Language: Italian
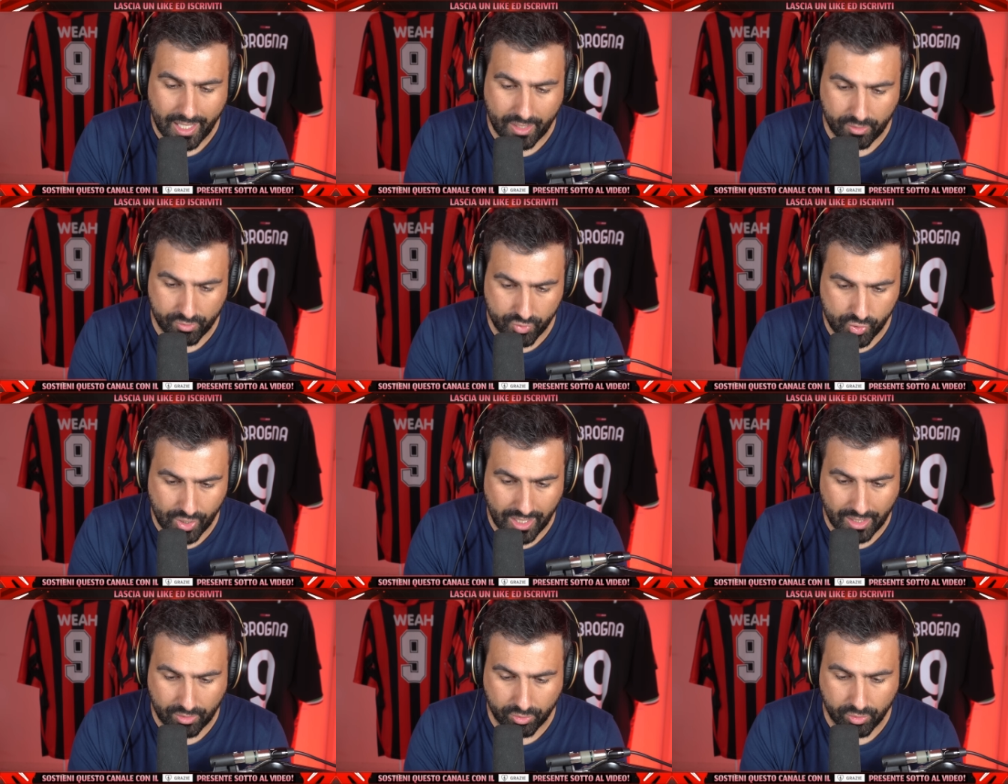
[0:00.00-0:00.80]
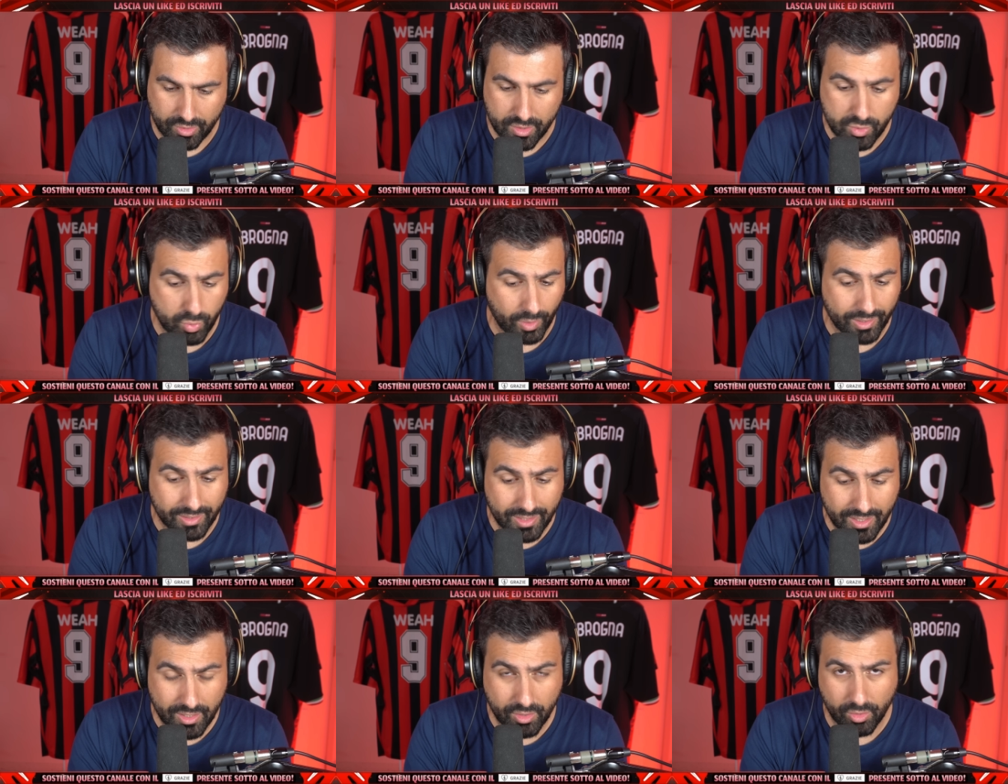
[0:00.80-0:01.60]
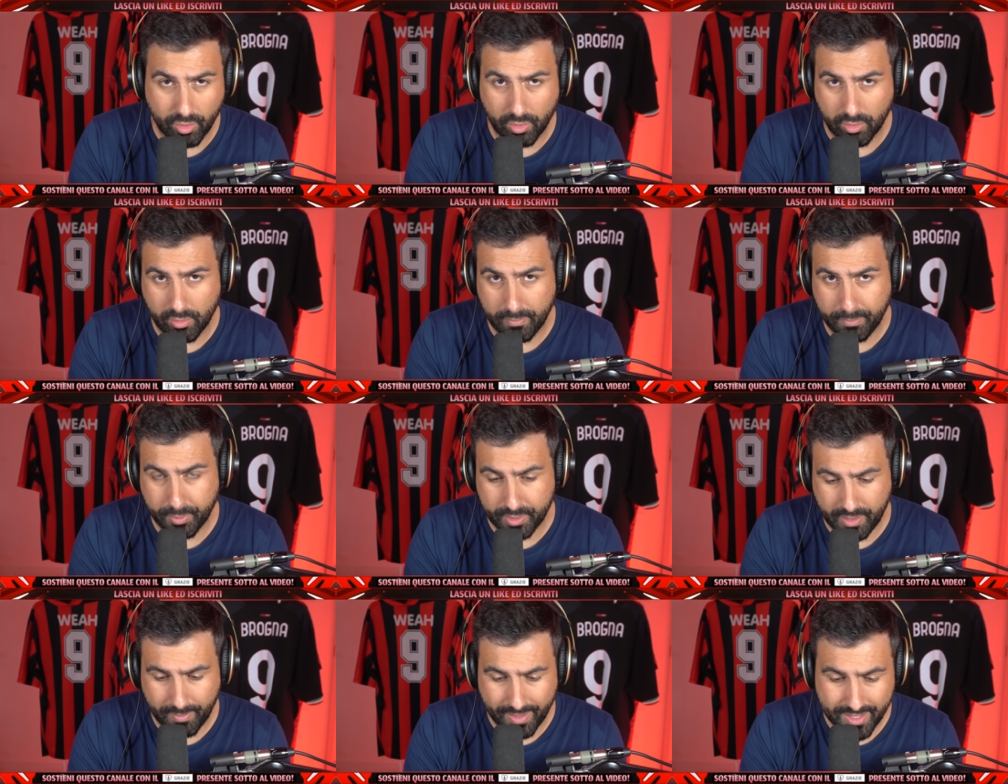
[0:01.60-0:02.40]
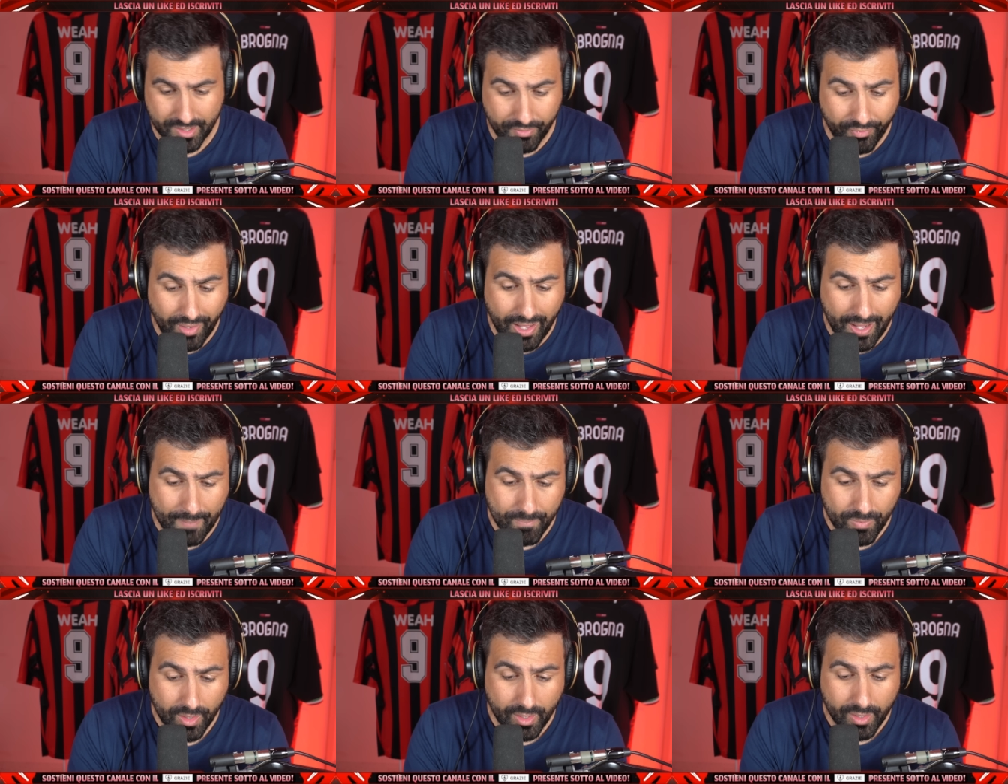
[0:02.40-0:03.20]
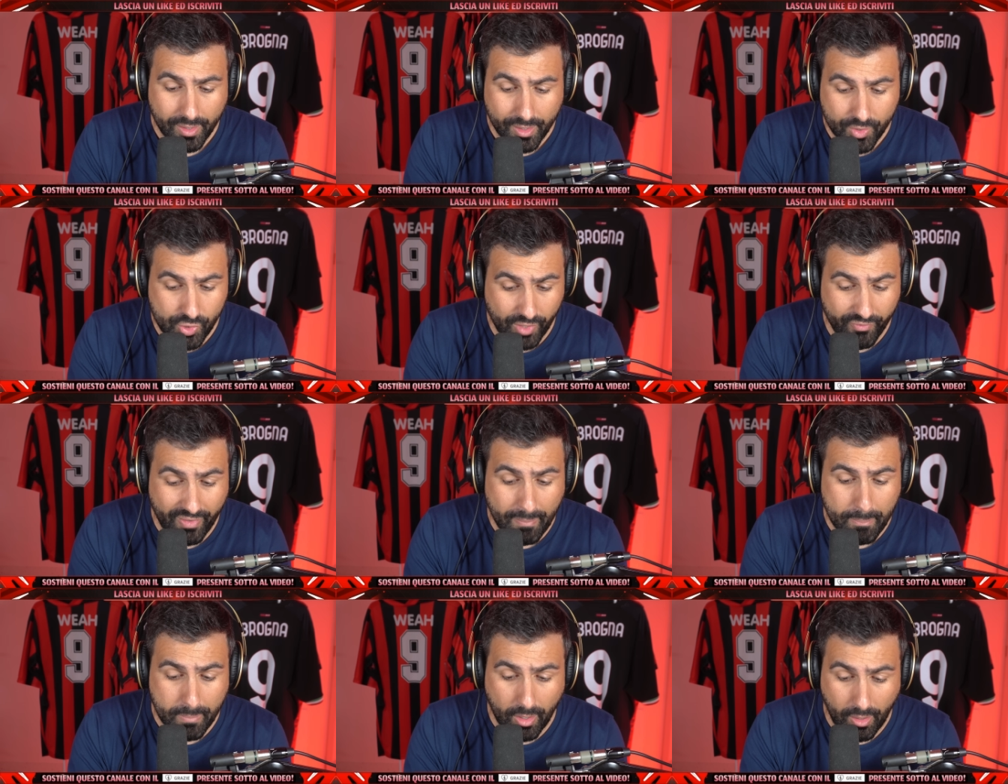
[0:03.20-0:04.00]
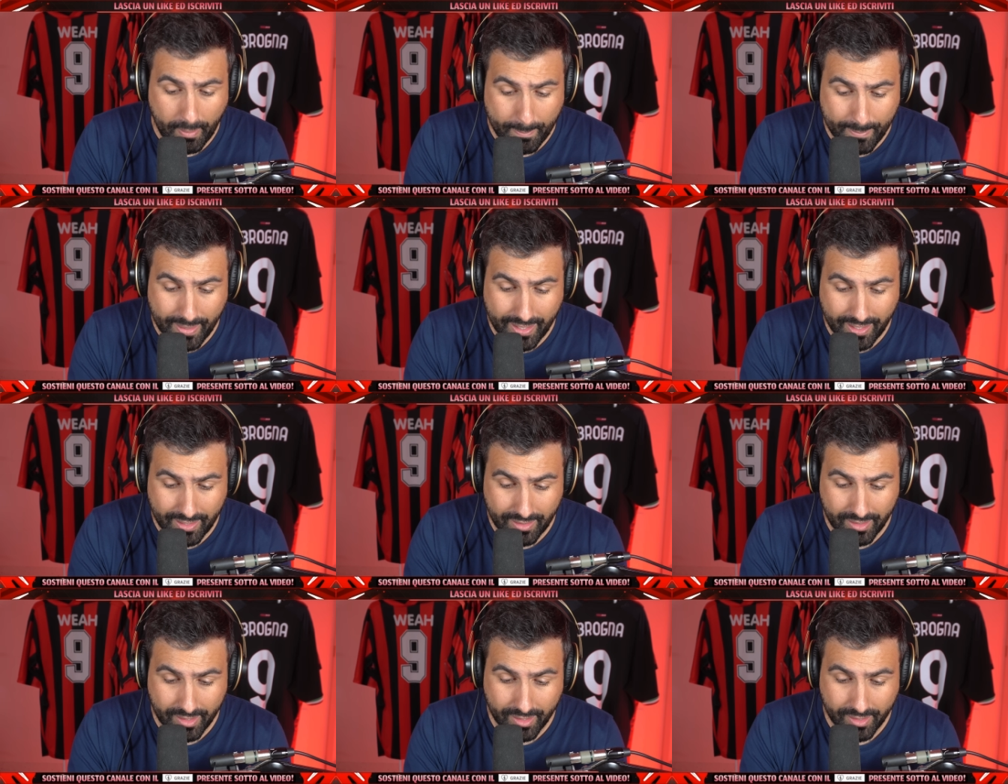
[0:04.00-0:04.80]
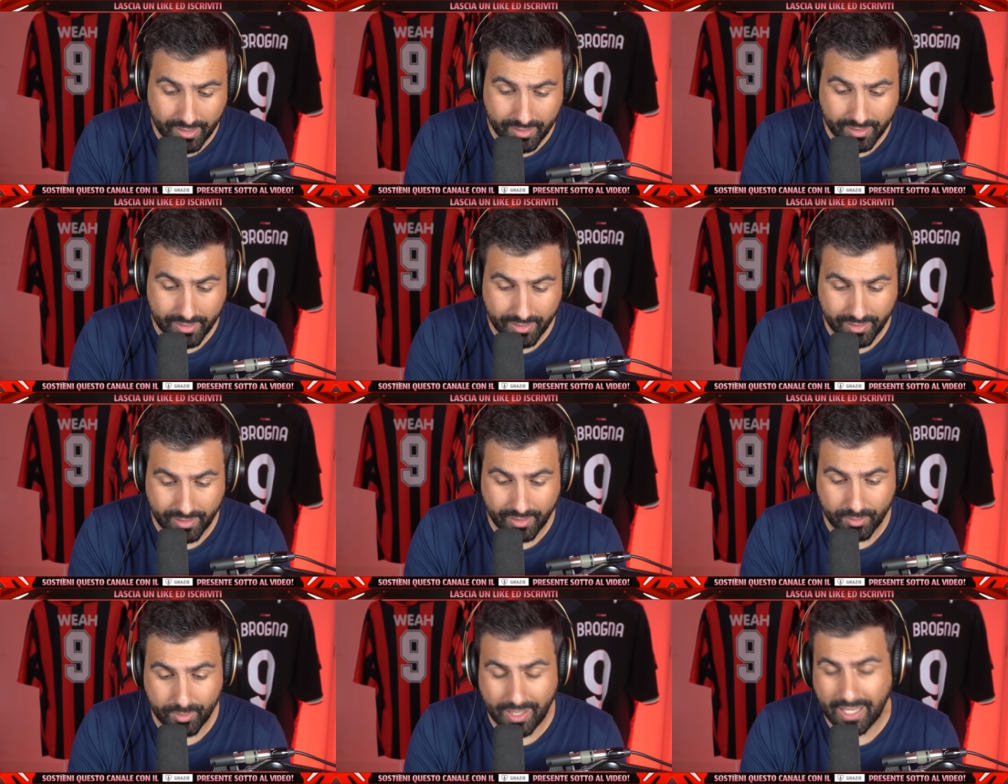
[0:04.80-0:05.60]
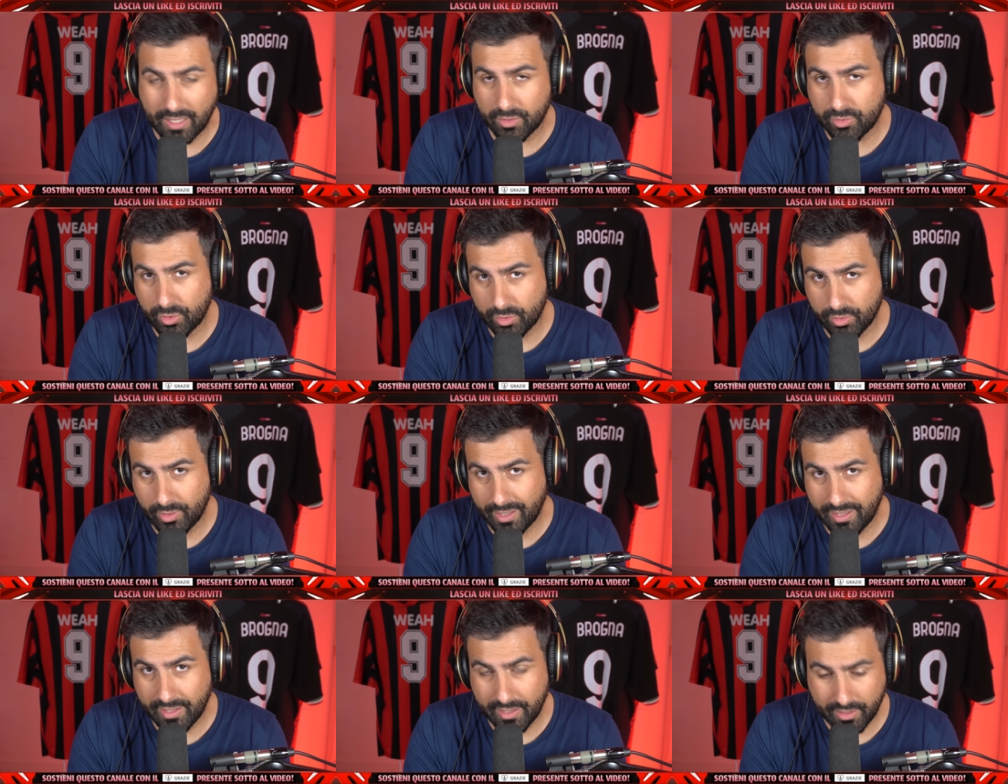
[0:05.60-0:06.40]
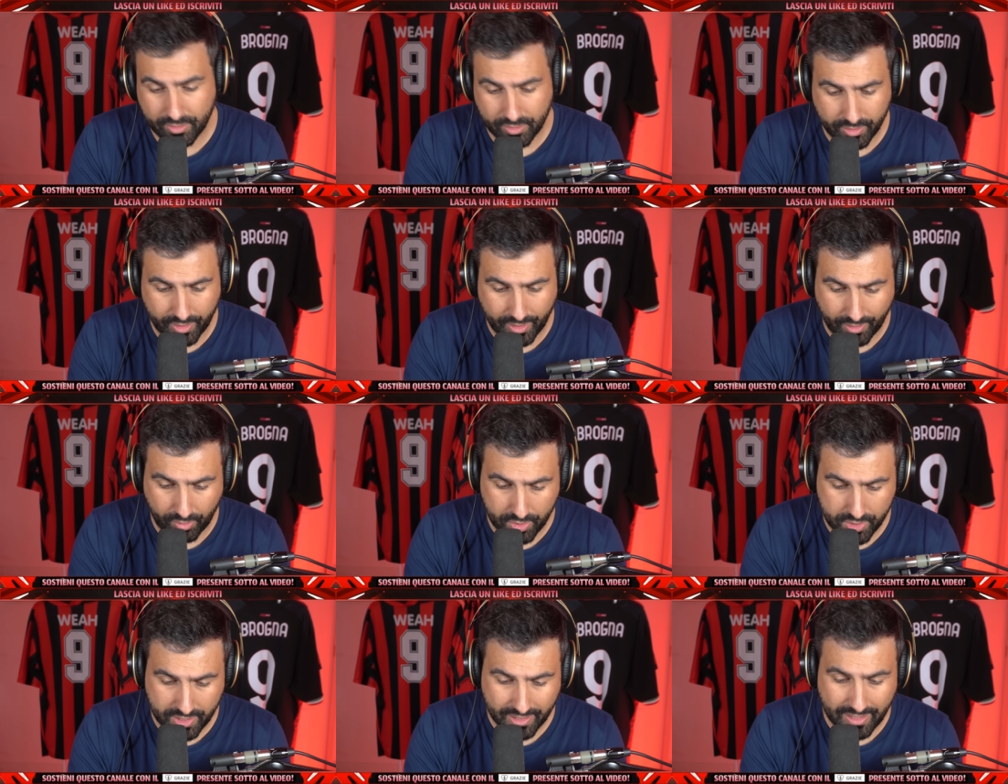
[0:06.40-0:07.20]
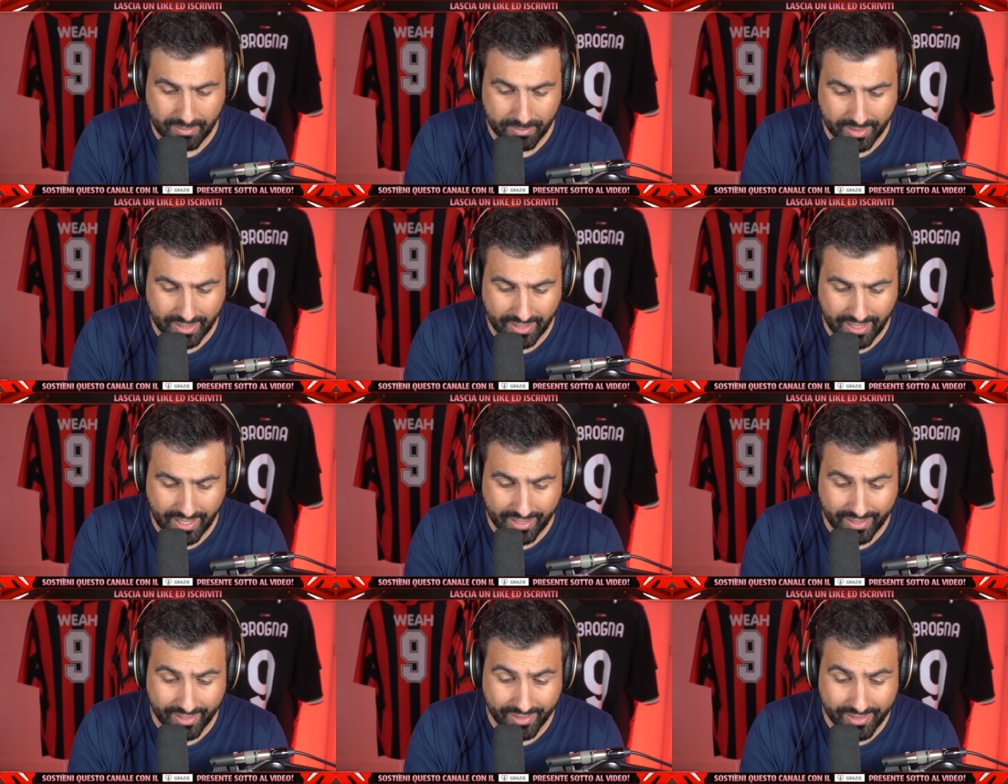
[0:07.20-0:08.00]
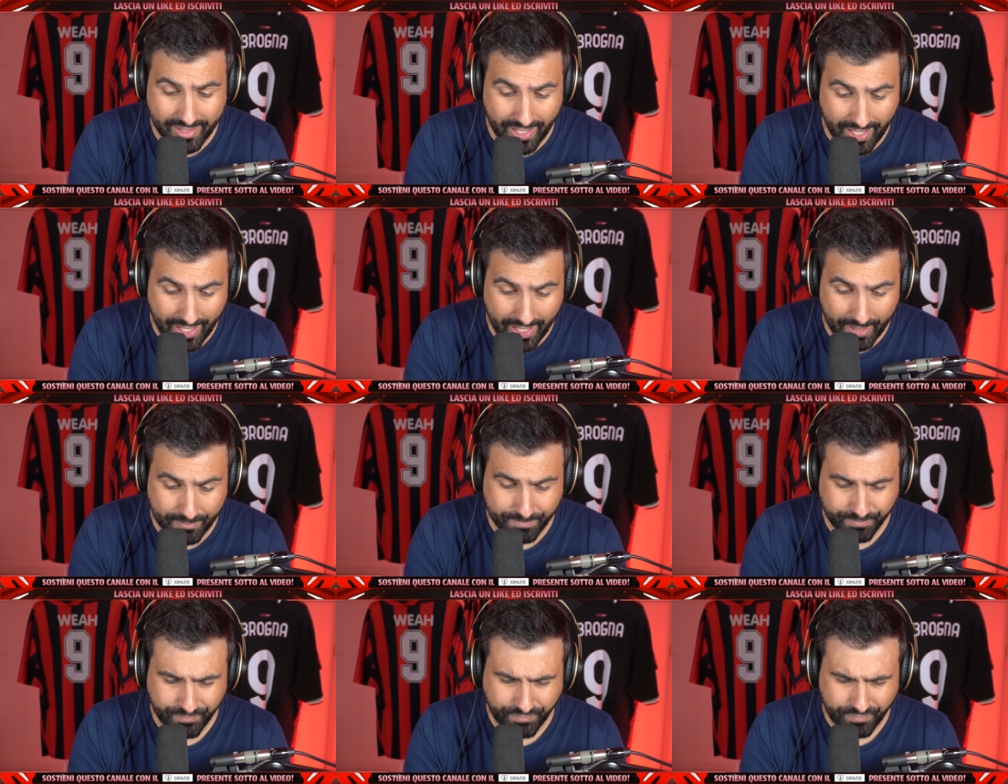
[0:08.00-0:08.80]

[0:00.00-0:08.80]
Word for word: annunciato il suo addio un po' di mesi fa. C'è Van Bommel, eh, un altro allenatore a Costa Milan, che